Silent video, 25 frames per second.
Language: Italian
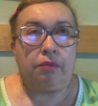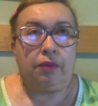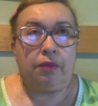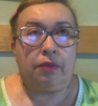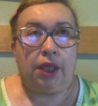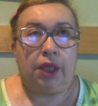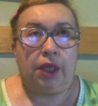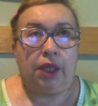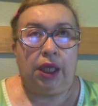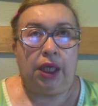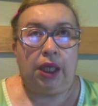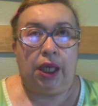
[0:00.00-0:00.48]

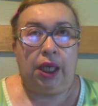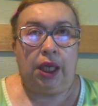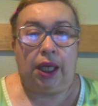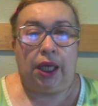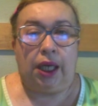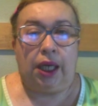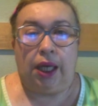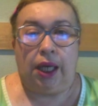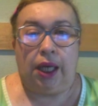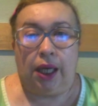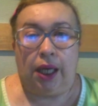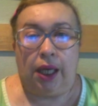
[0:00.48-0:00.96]
Il
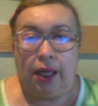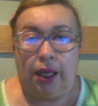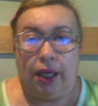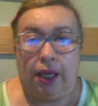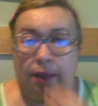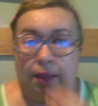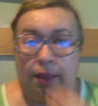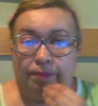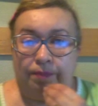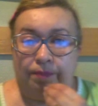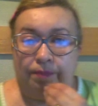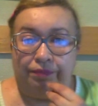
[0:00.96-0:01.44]

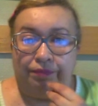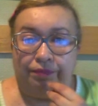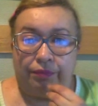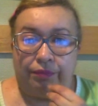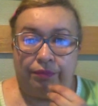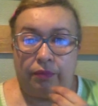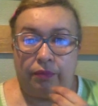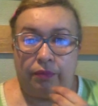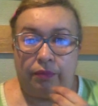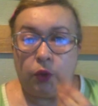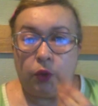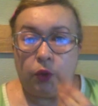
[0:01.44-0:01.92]

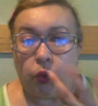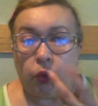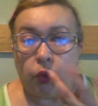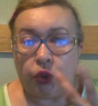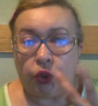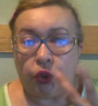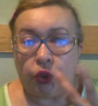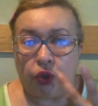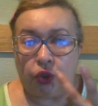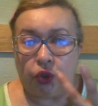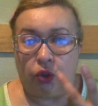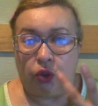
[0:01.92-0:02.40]
uh,
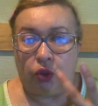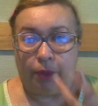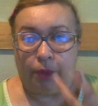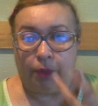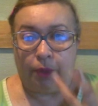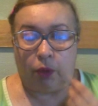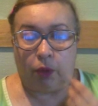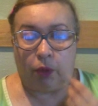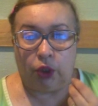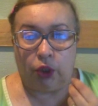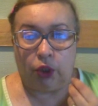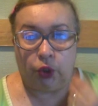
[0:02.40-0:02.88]
gusto per
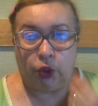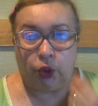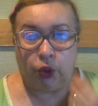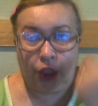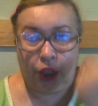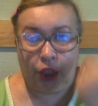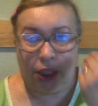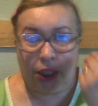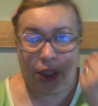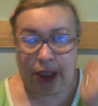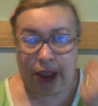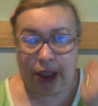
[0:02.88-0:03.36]
questo
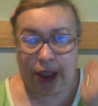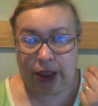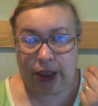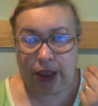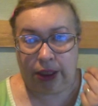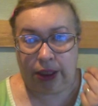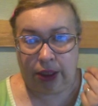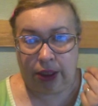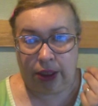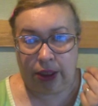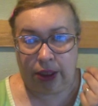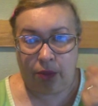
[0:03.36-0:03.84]
genere
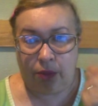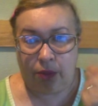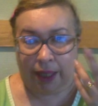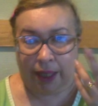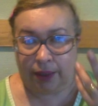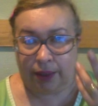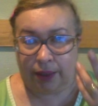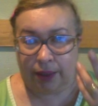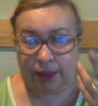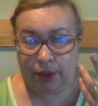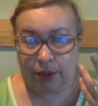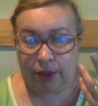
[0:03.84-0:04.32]
di
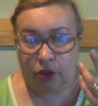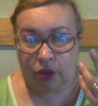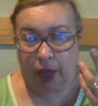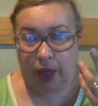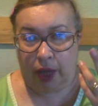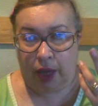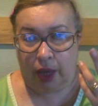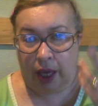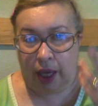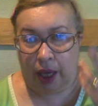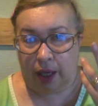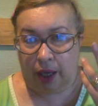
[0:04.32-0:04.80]
romanzo
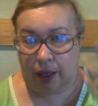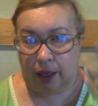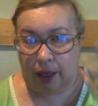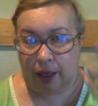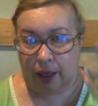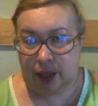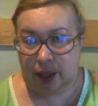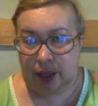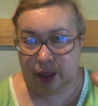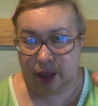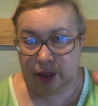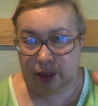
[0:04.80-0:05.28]
è
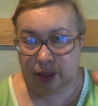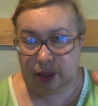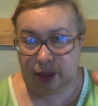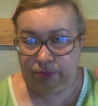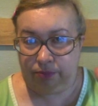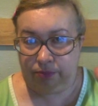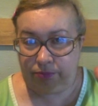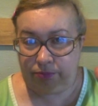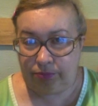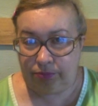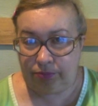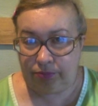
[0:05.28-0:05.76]
eh,
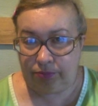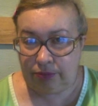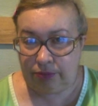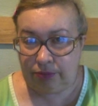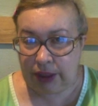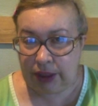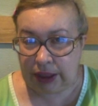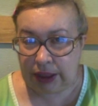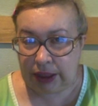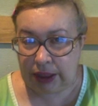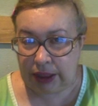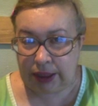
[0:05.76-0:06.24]

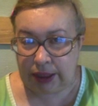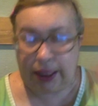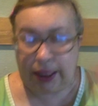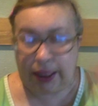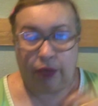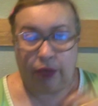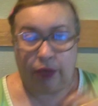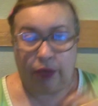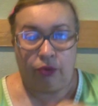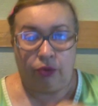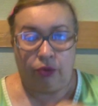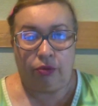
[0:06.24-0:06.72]

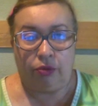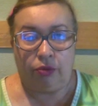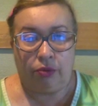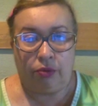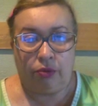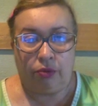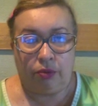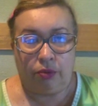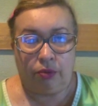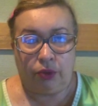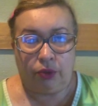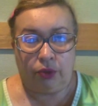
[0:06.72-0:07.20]
indirizzato in
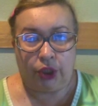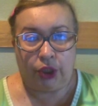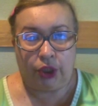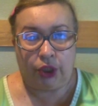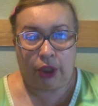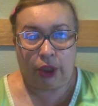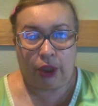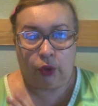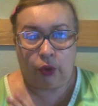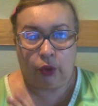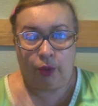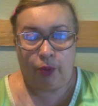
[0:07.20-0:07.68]
un
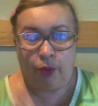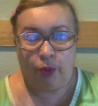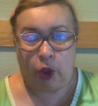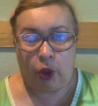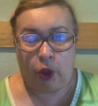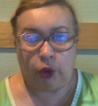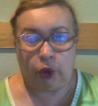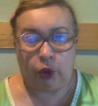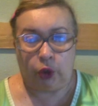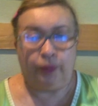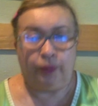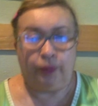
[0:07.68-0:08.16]
certo
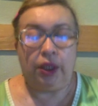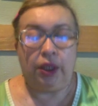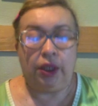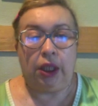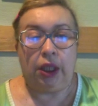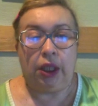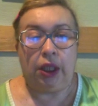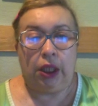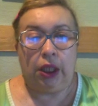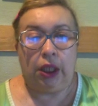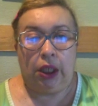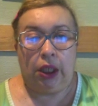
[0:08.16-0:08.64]
modo.
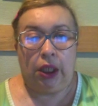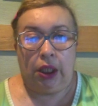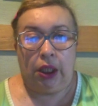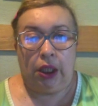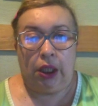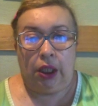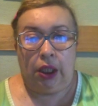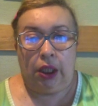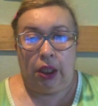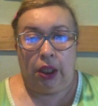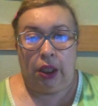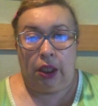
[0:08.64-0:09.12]

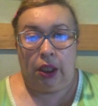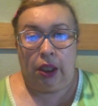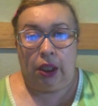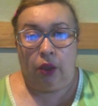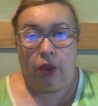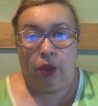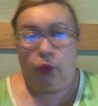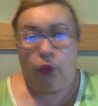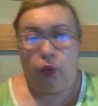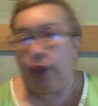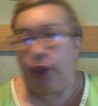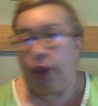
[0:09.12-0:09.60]

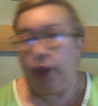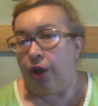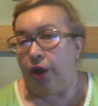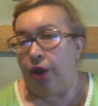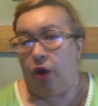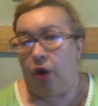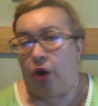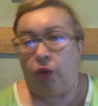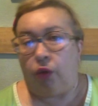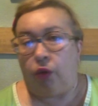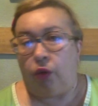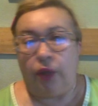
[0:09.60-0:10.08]
Qui
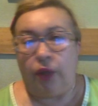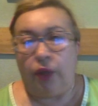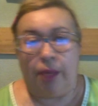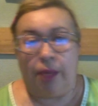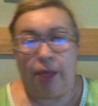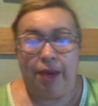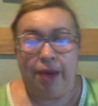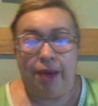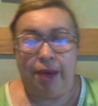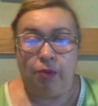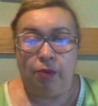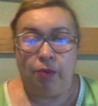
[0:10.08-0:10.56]
no, qui
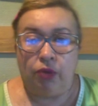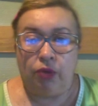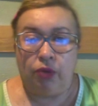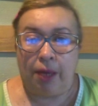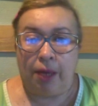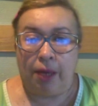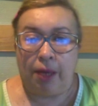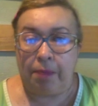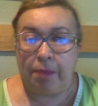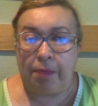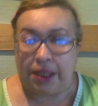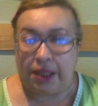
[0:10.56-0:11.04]
abbiamo un
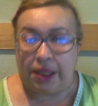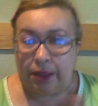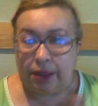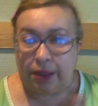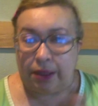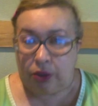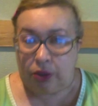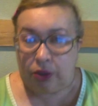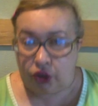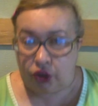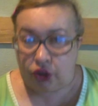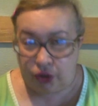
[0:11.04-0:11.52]
gran
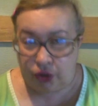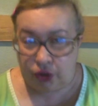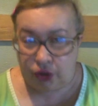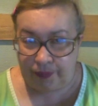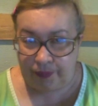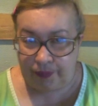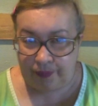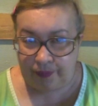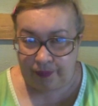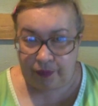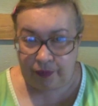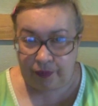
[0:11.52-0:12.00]
pasticcio,
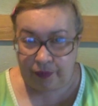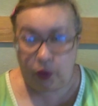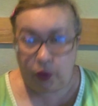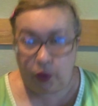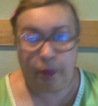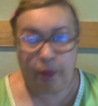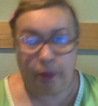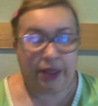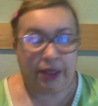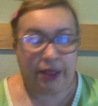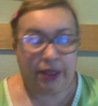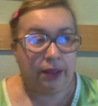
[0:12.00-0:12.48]
un
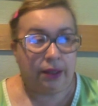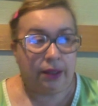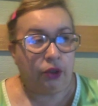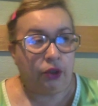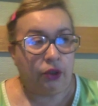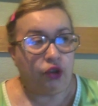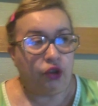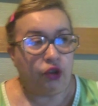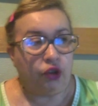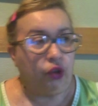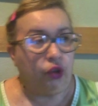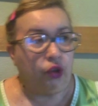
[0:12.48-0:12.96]

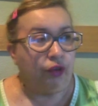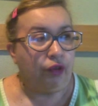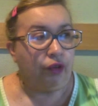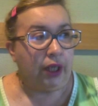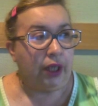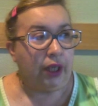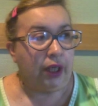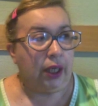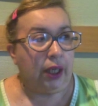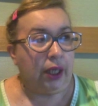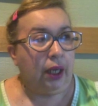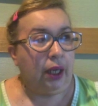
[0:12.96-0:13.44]
pasticcio dove